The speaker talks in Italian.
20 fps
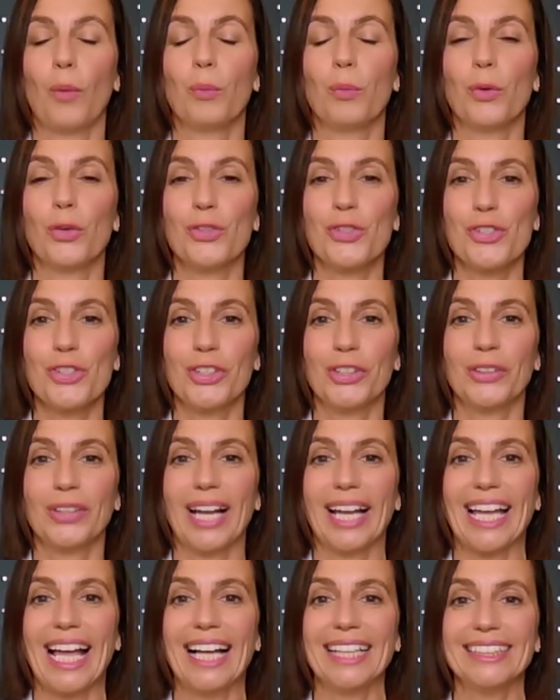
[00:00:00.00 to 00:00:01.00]
Buongiorno
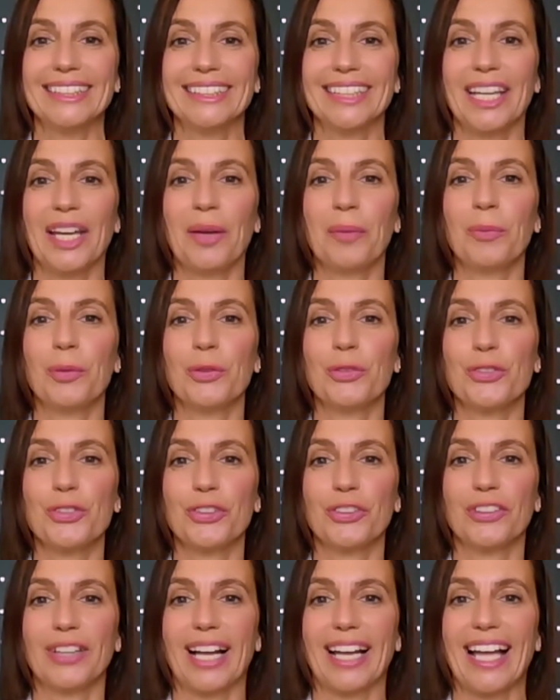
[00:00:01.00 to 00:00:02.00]
ragazze e
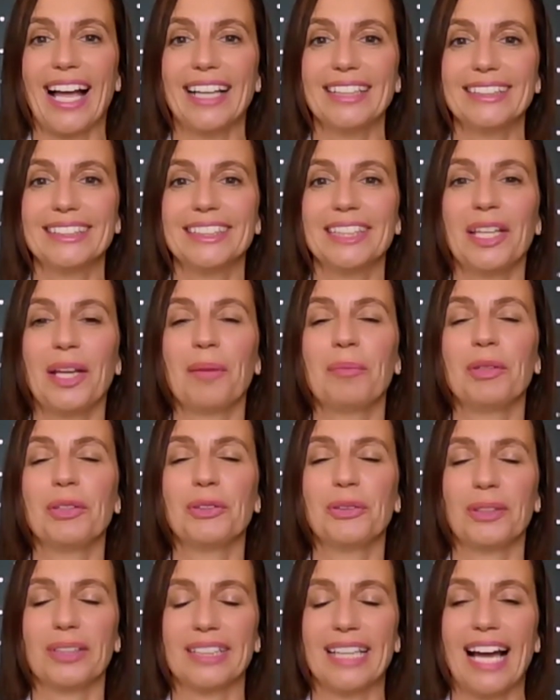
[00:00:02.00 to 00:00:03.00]
buongiorno ragazzi e
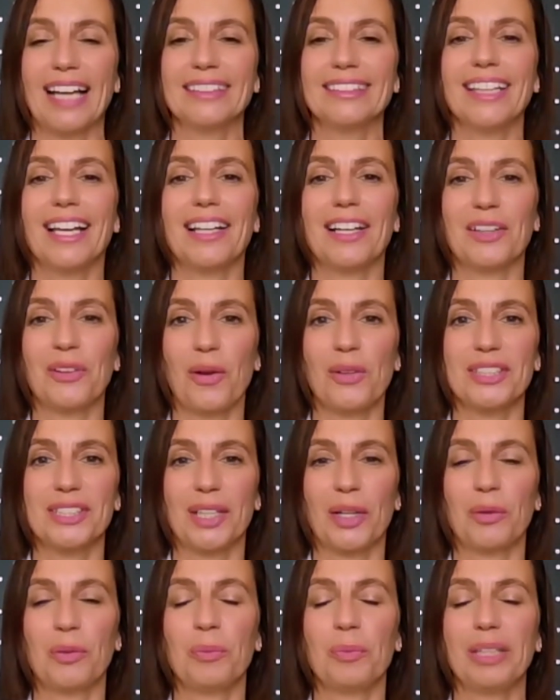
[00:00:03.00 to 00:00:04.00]
bentornati alla
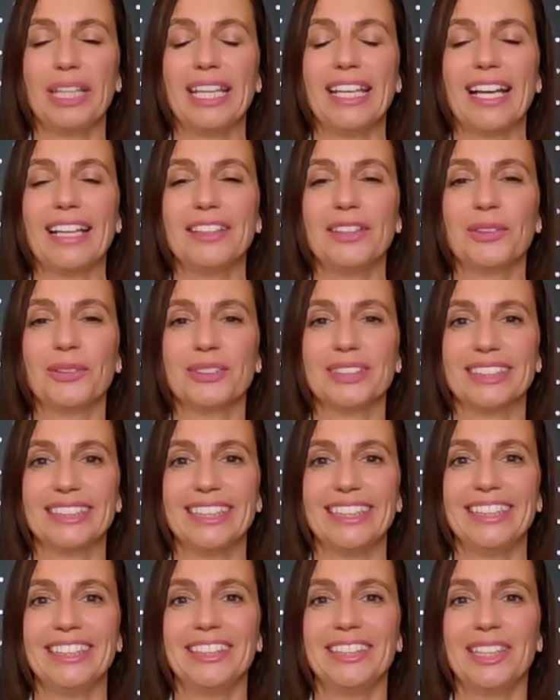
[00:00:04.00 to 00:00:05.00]
nostra rubrica di
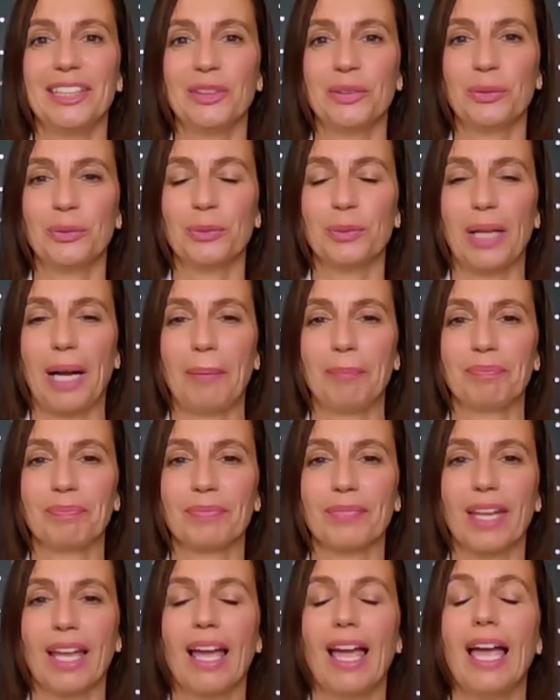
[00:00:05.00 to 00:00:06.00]
consigli di lettura.
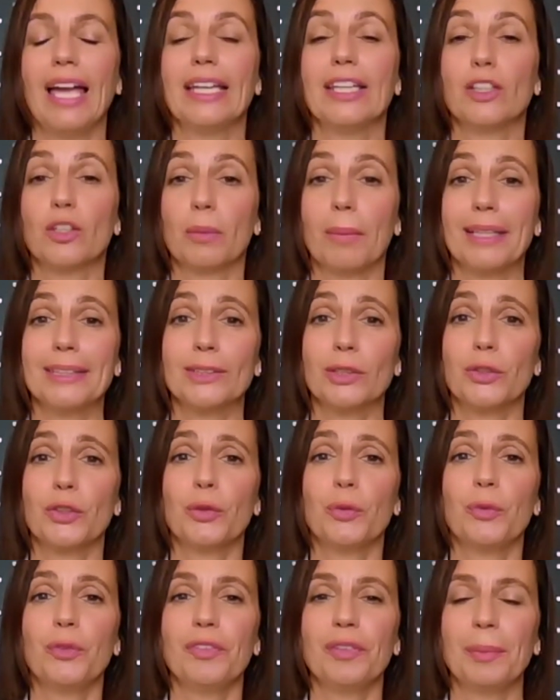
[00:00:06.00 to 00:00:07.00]
Il romanzo
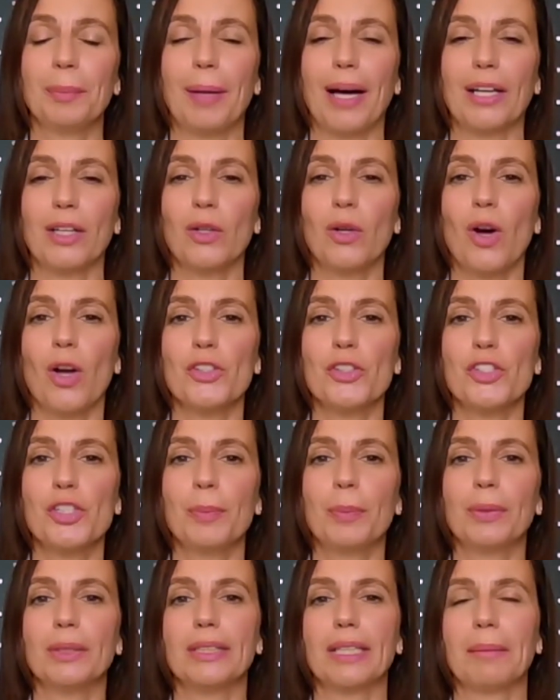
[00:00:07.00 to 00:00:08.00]
di cui vi parlo
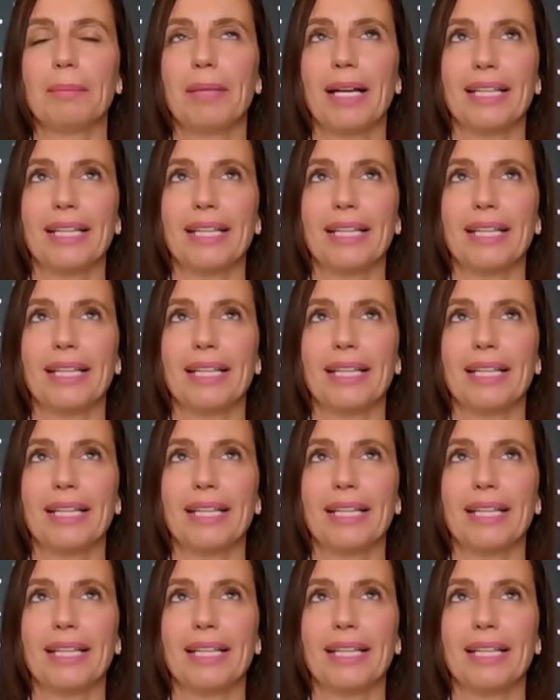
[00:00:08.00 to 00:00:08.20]
oggi potrebbe